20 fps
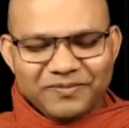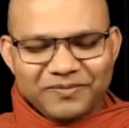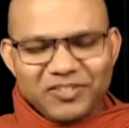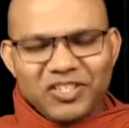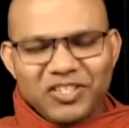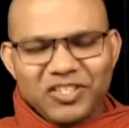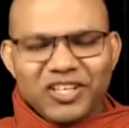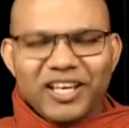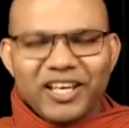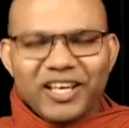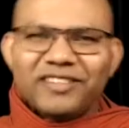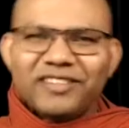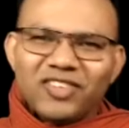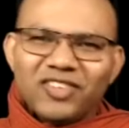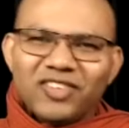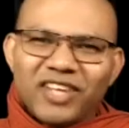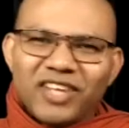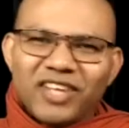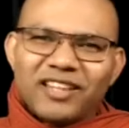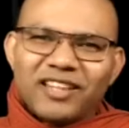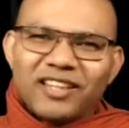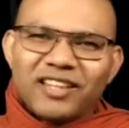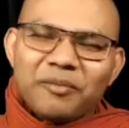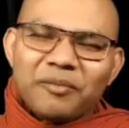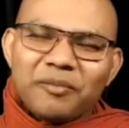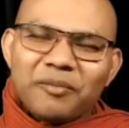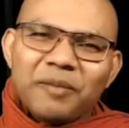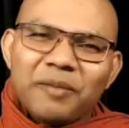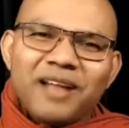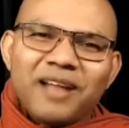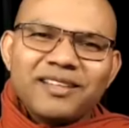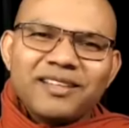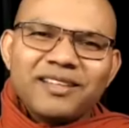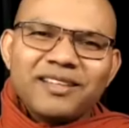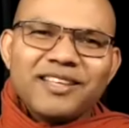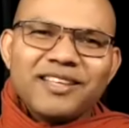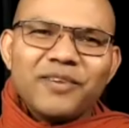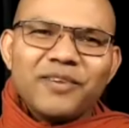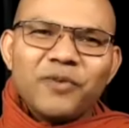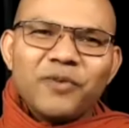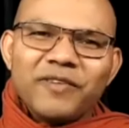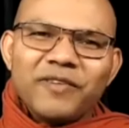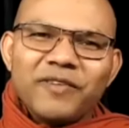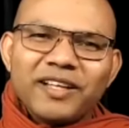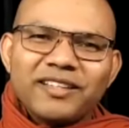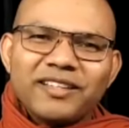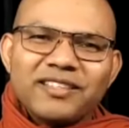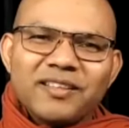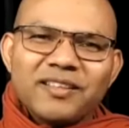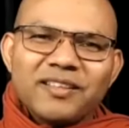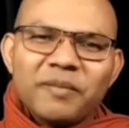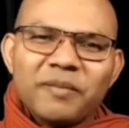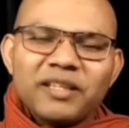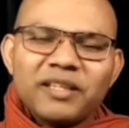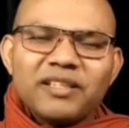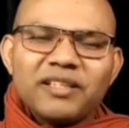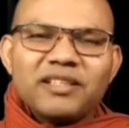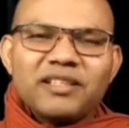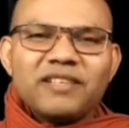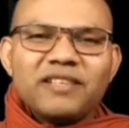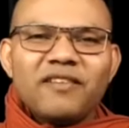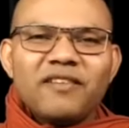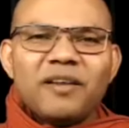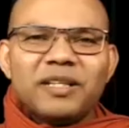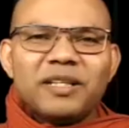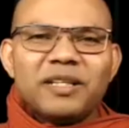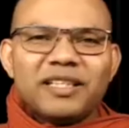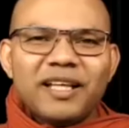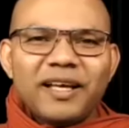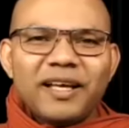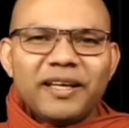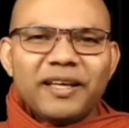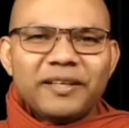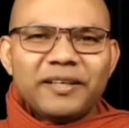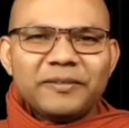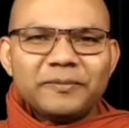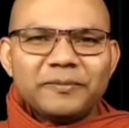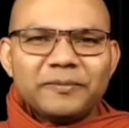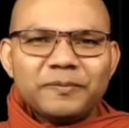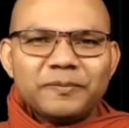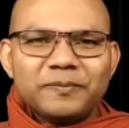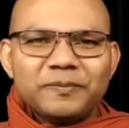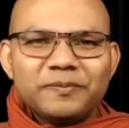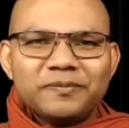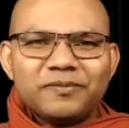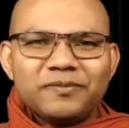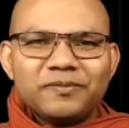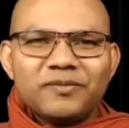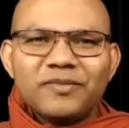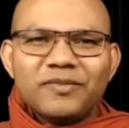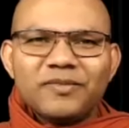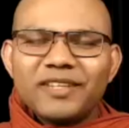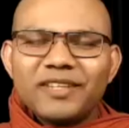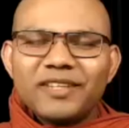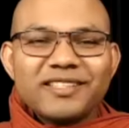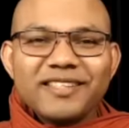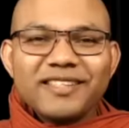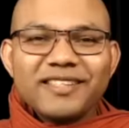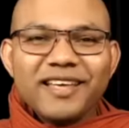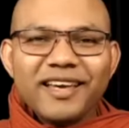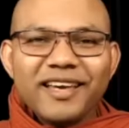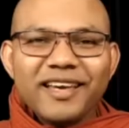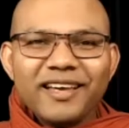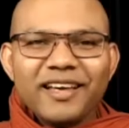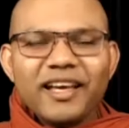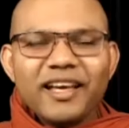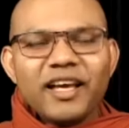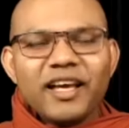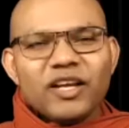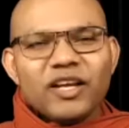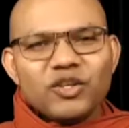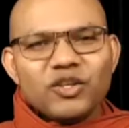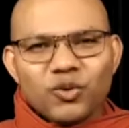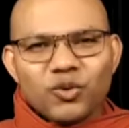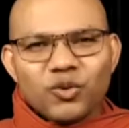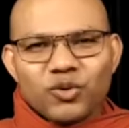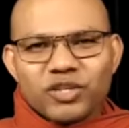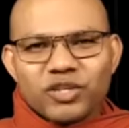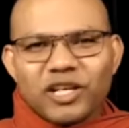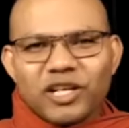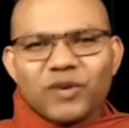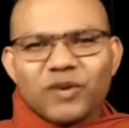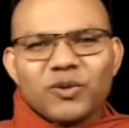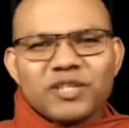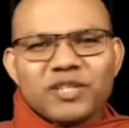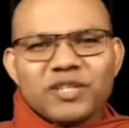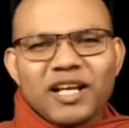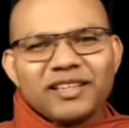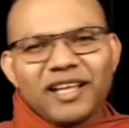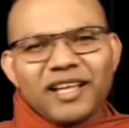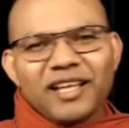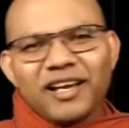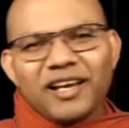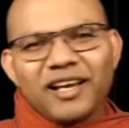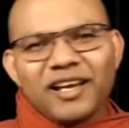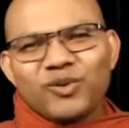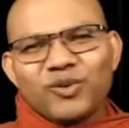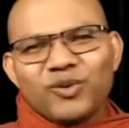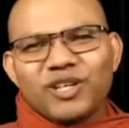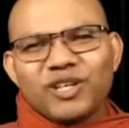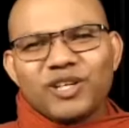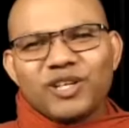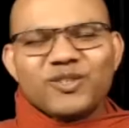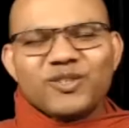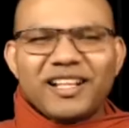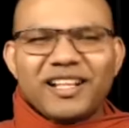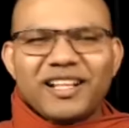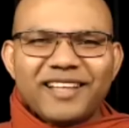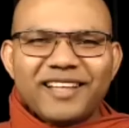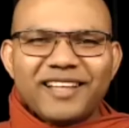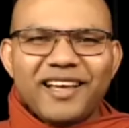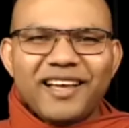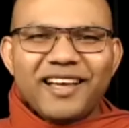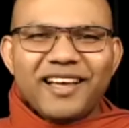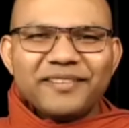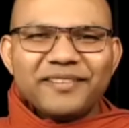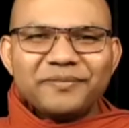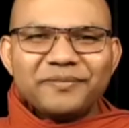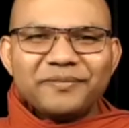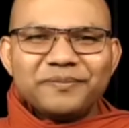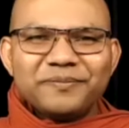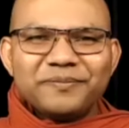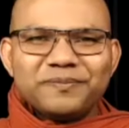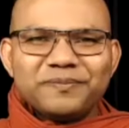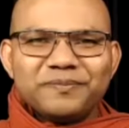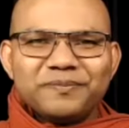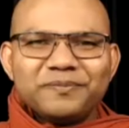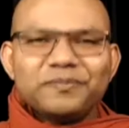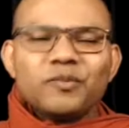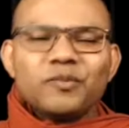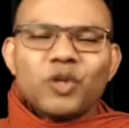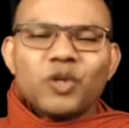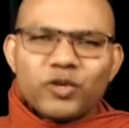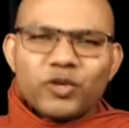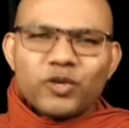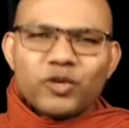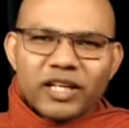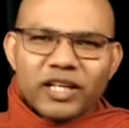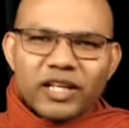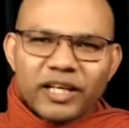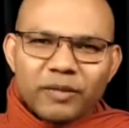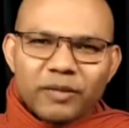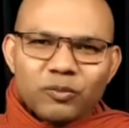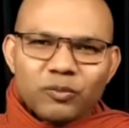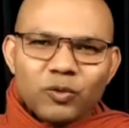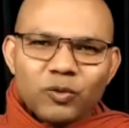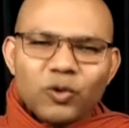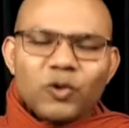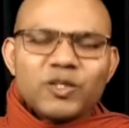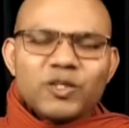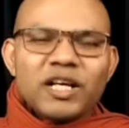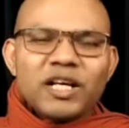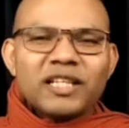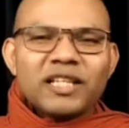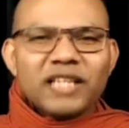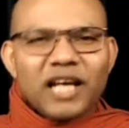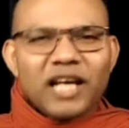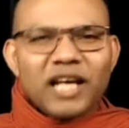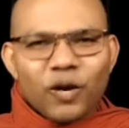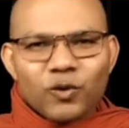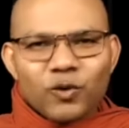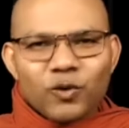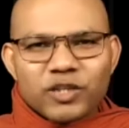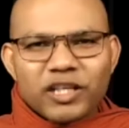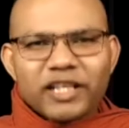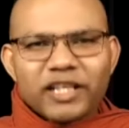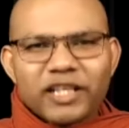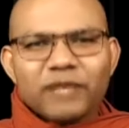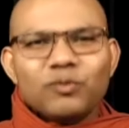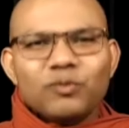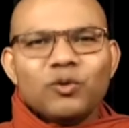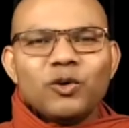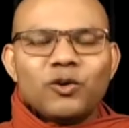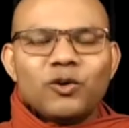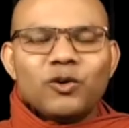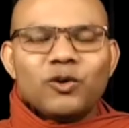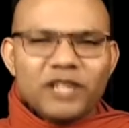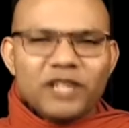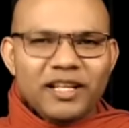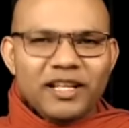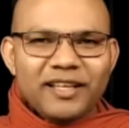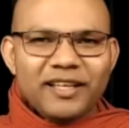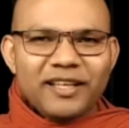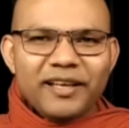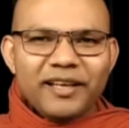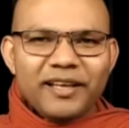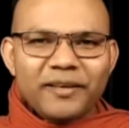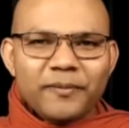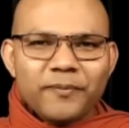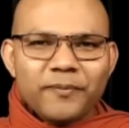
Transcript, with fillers: ठीक है इतने धर्म से कोई व्यक्ति सम्यक दिट्ठीवान बनता है इससे जो कुशल को जानता है अकुशल को जानता है कुशल के मूल को जानता है अकुशल के मूल को जानता है